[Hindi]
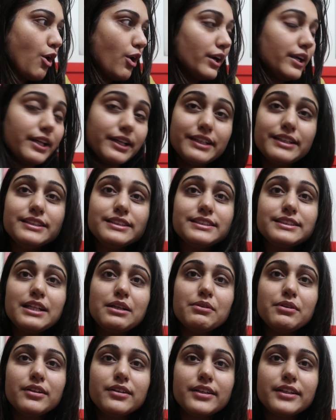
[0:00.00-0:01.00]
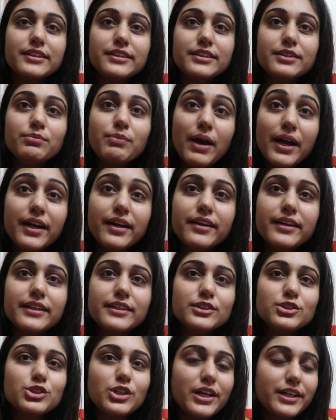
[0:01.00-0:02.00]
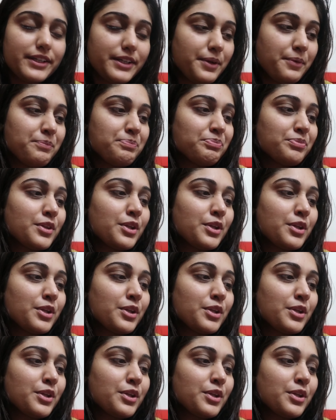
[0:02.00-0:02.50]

और टिकट्स नहीं मिल रही थी बाय ट्रेन जा रहे हैं